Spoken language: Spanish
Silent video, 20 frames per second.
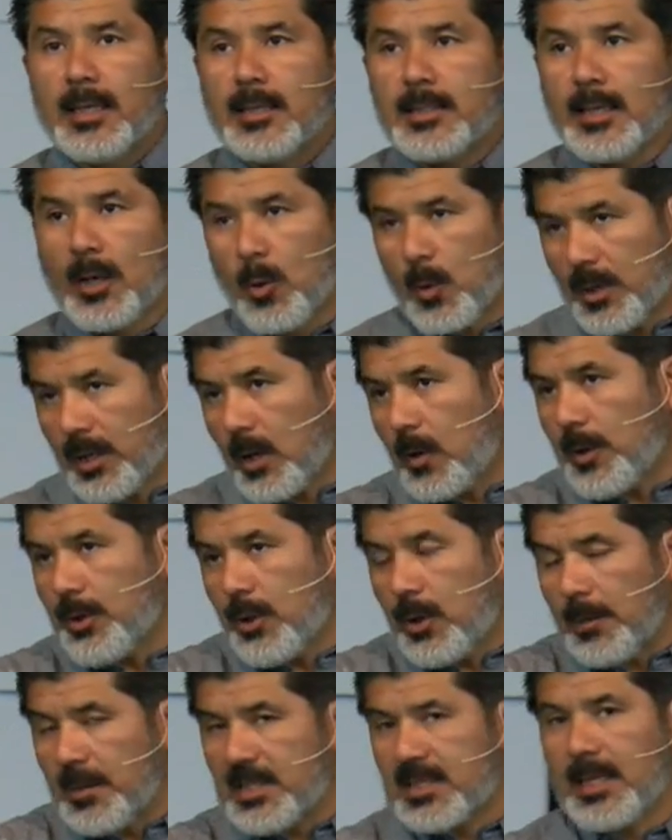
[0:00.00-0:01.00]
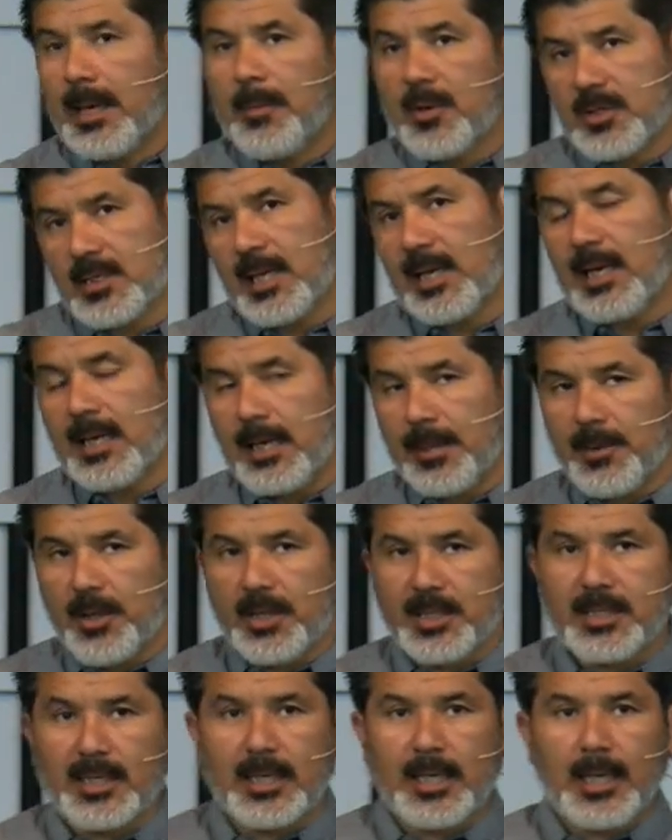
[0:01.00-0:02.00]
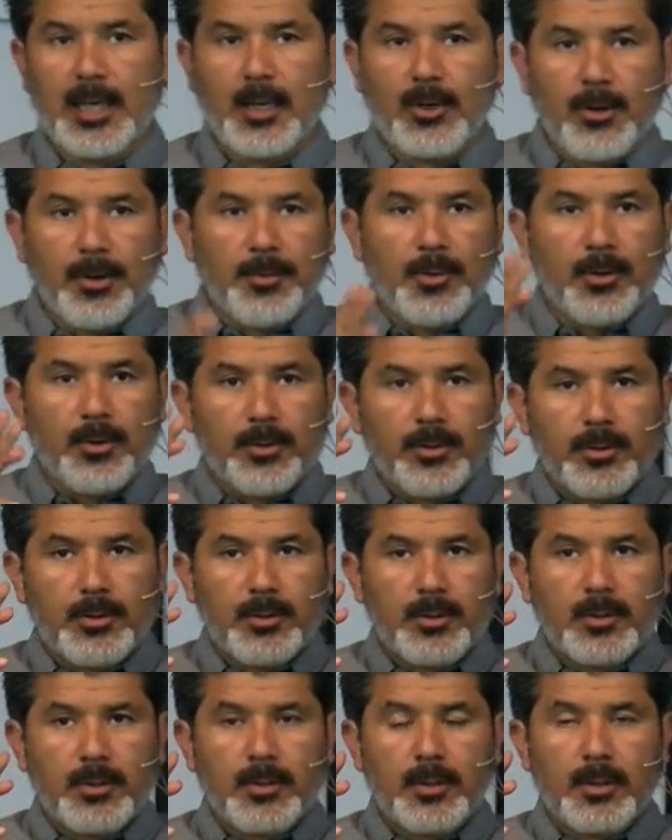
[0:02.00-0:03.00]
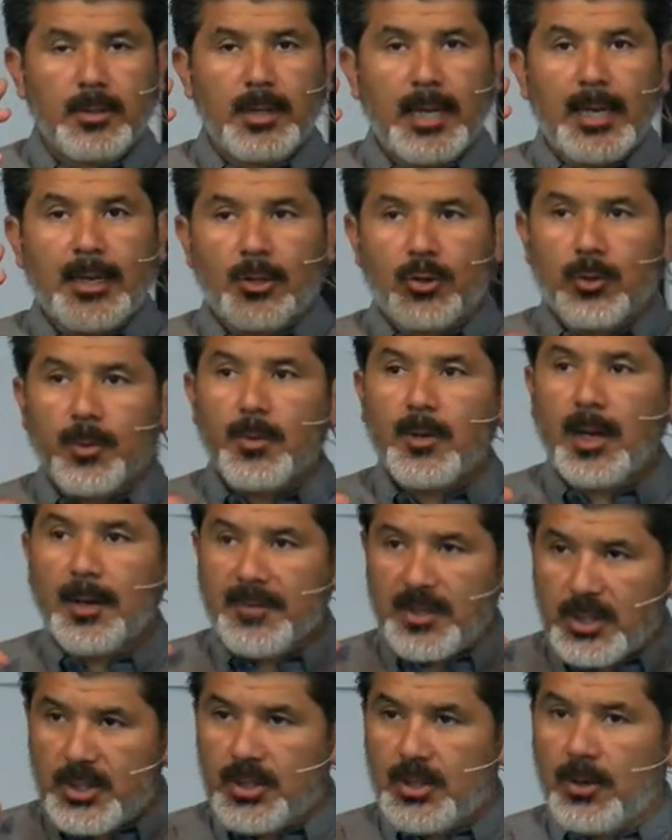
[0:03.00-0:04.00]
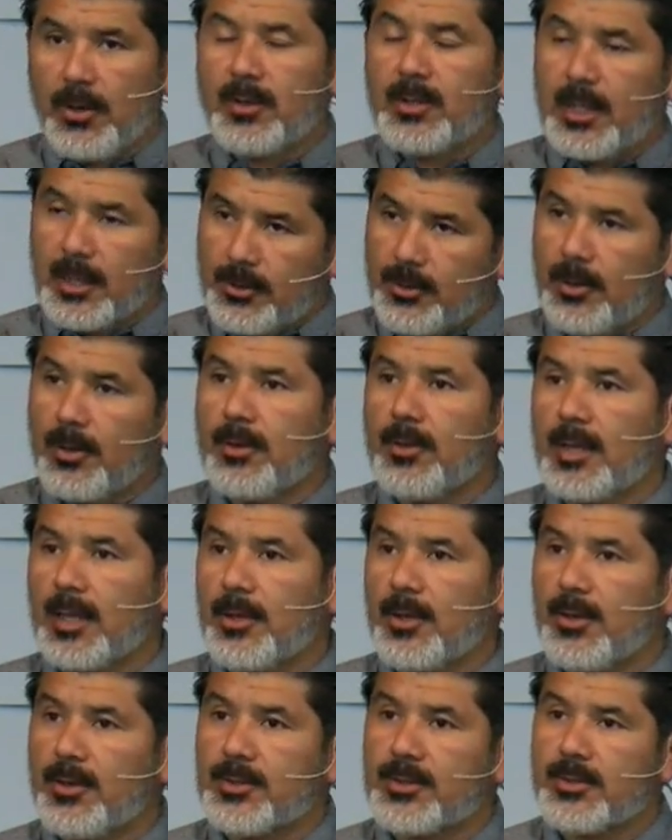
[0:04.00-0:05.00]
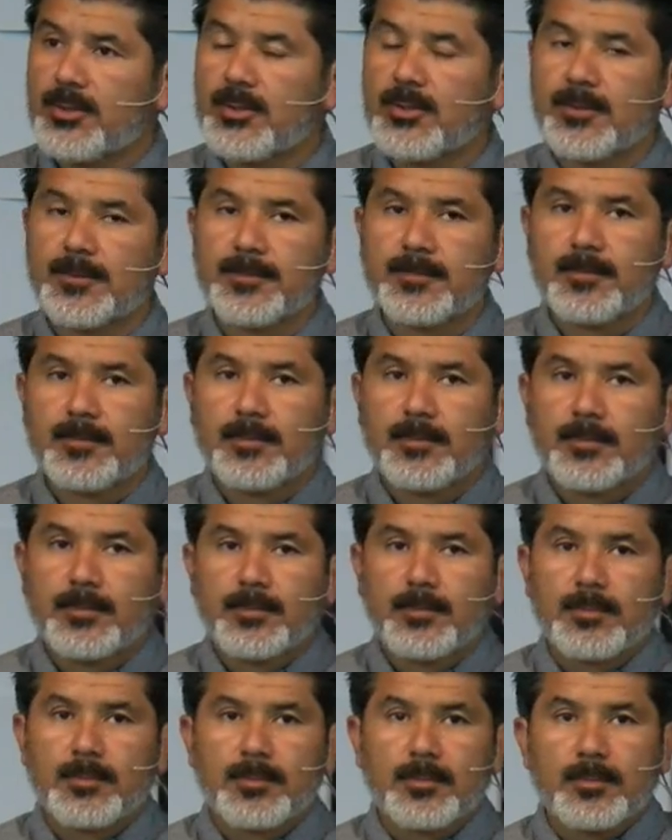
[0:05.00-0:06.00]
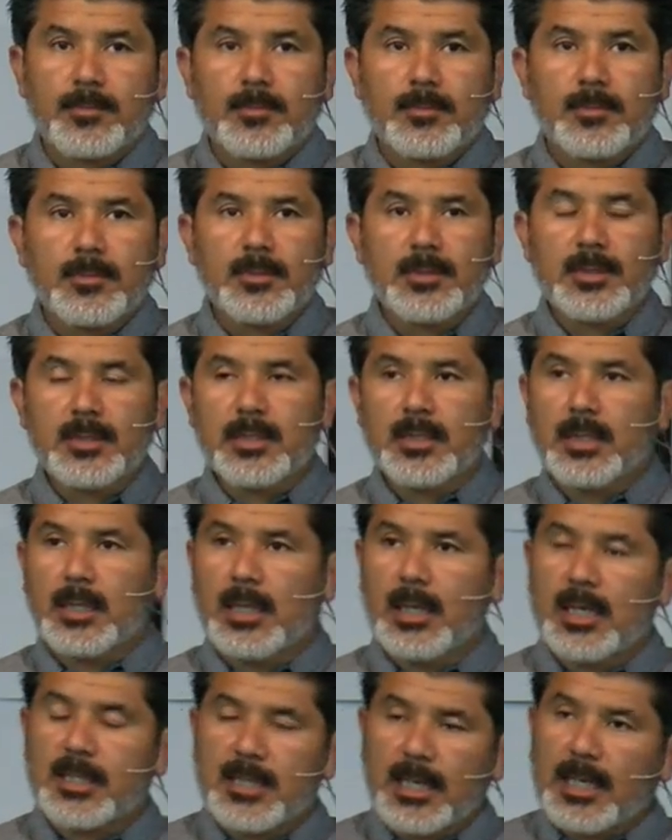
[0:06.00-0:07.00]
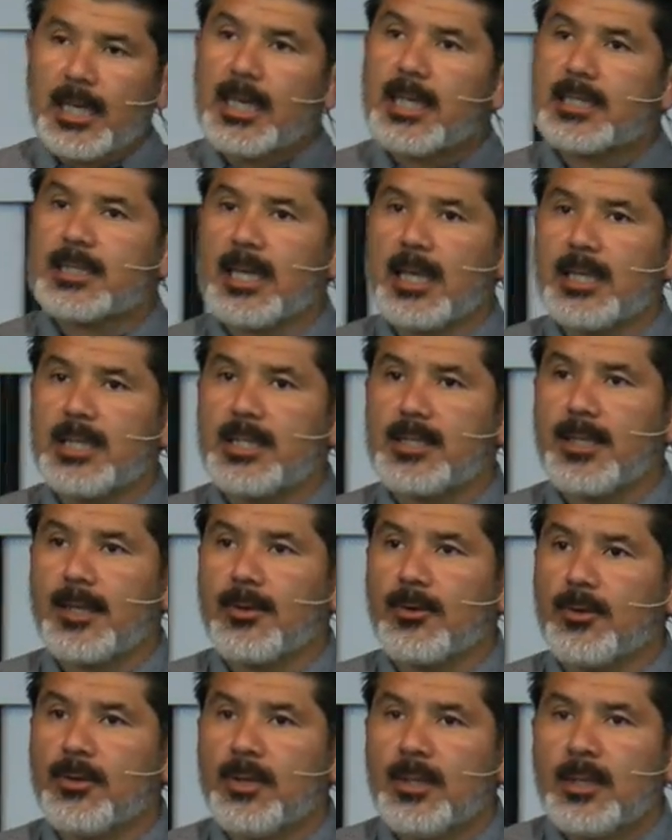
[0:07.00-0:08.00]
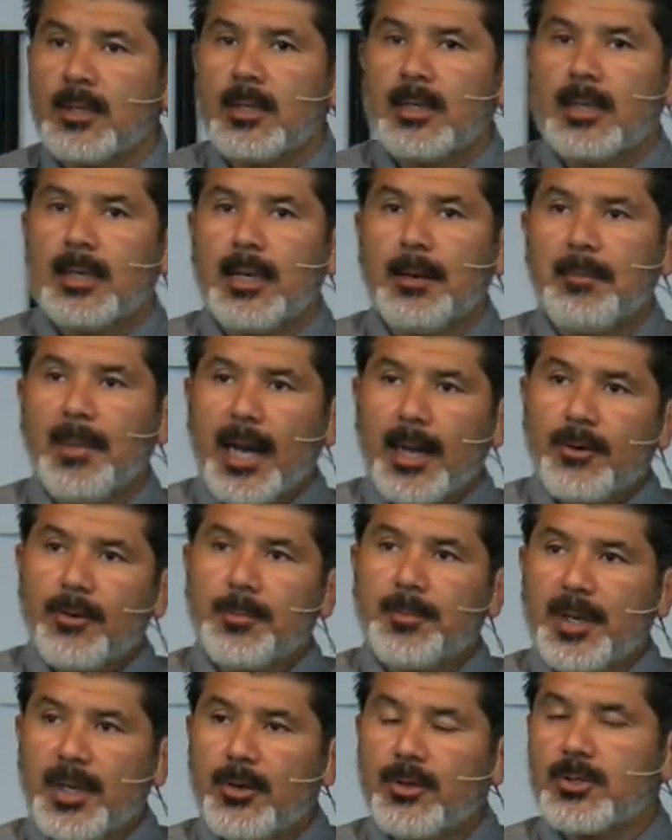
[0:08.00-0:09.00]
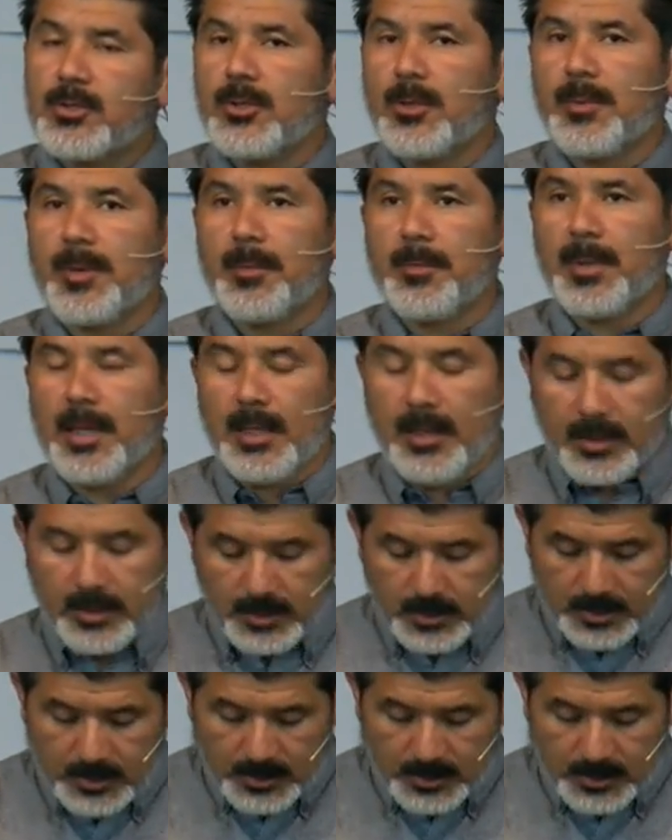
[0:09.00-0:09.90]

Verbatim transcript: ¿Se acuerdan cuando comenzamos a leer el libro de Ezequiel cómo él tuvo una visión del trono de Dios? Y Ezequiel está diciendo, la mano vino sobre mí